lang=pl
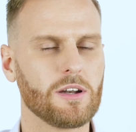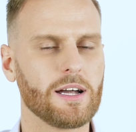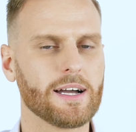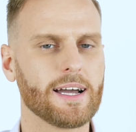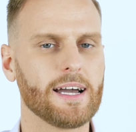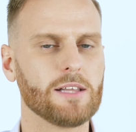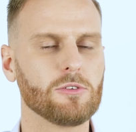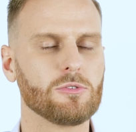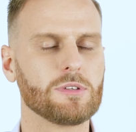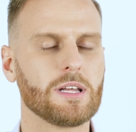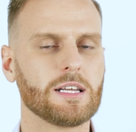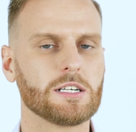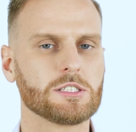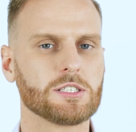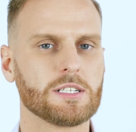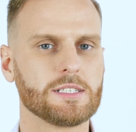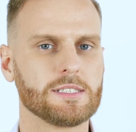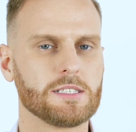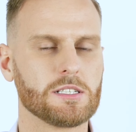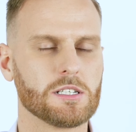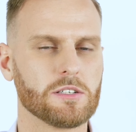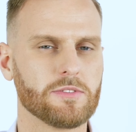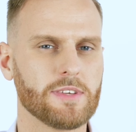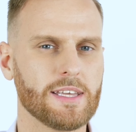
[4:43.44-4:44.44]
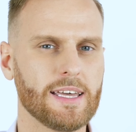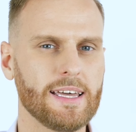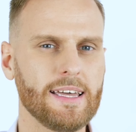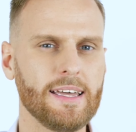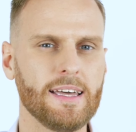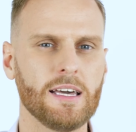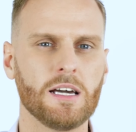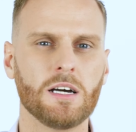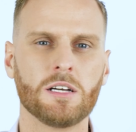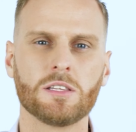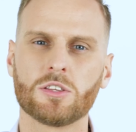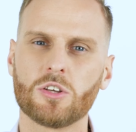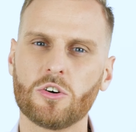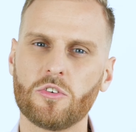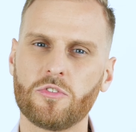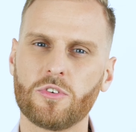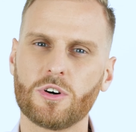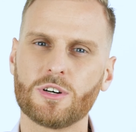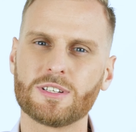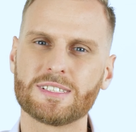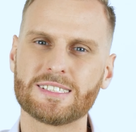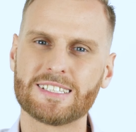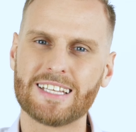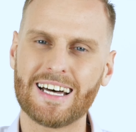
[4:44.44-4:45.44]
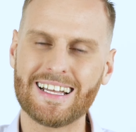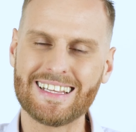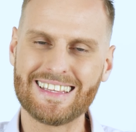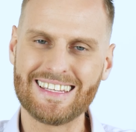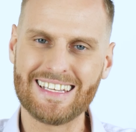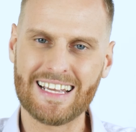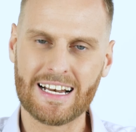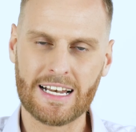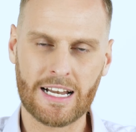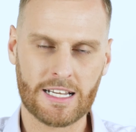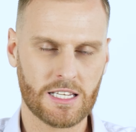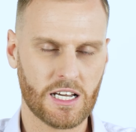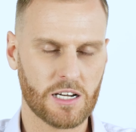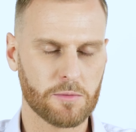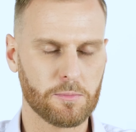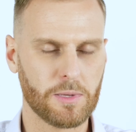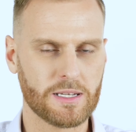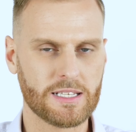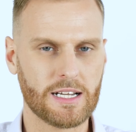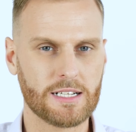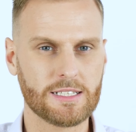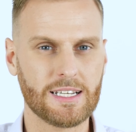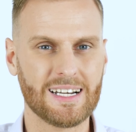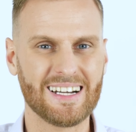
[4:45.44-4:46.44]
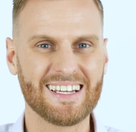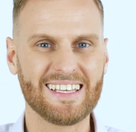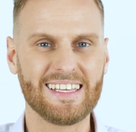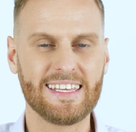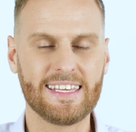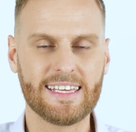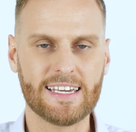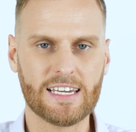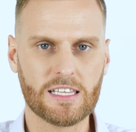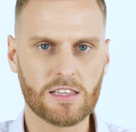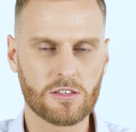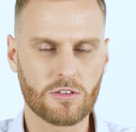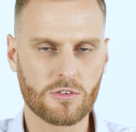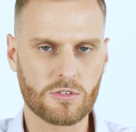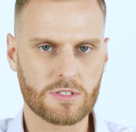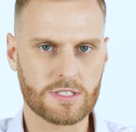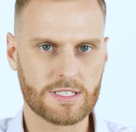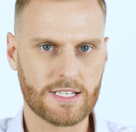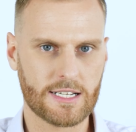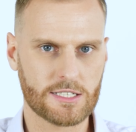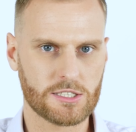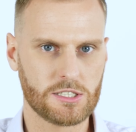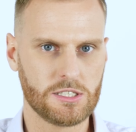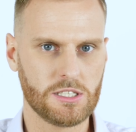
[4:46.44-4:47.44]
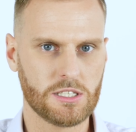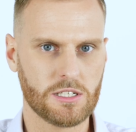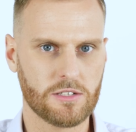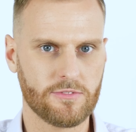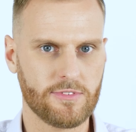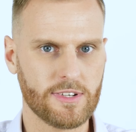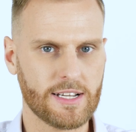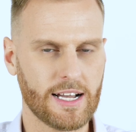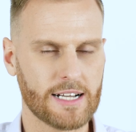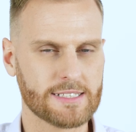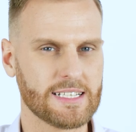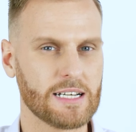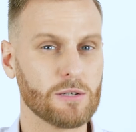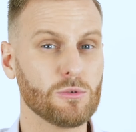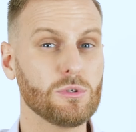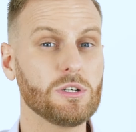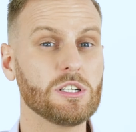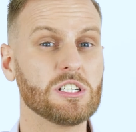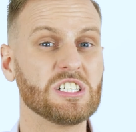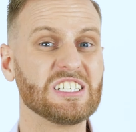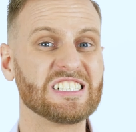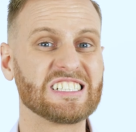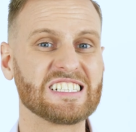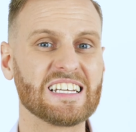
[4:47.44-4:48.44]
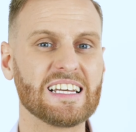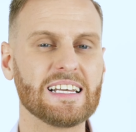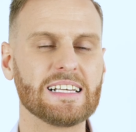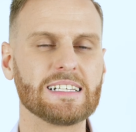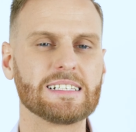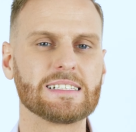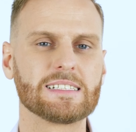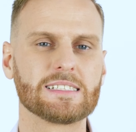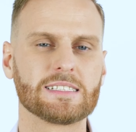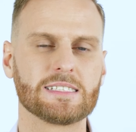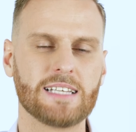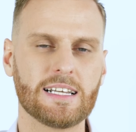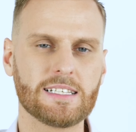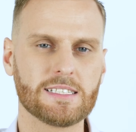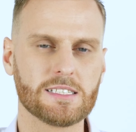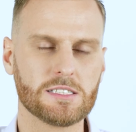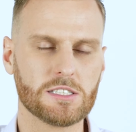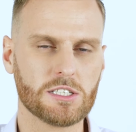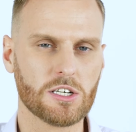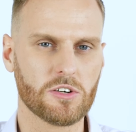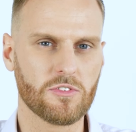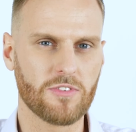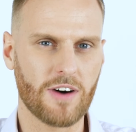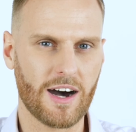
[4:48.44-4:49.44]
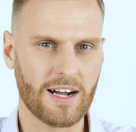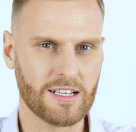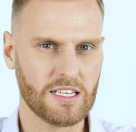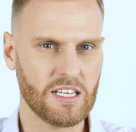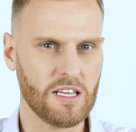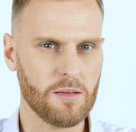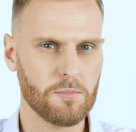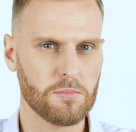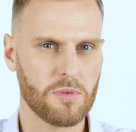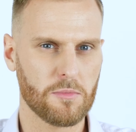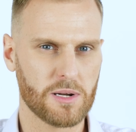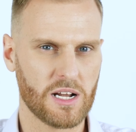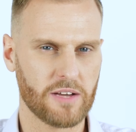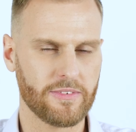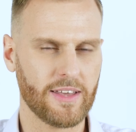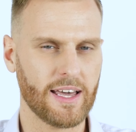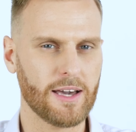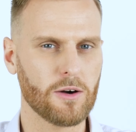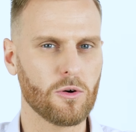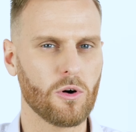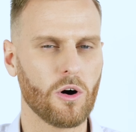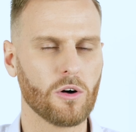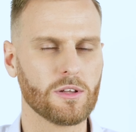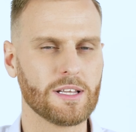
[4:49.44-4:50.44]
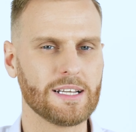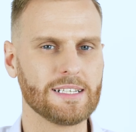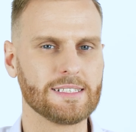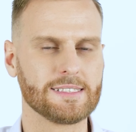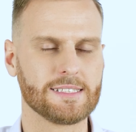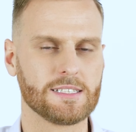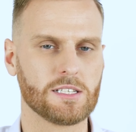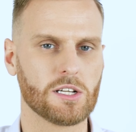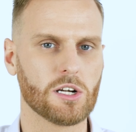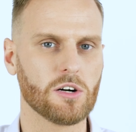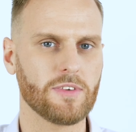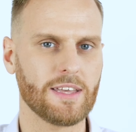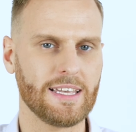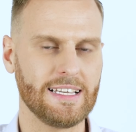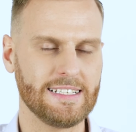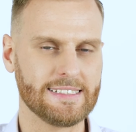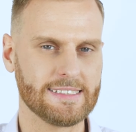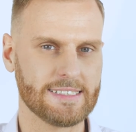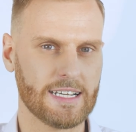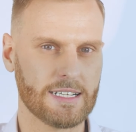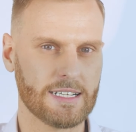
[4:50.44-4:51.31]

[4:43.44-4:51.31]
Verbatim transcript: kolagenu na nasze zdrowie, to w ostatnich latach badania jednoznacznie wykazały, że zdecydowanie poprawiają one zdrowie i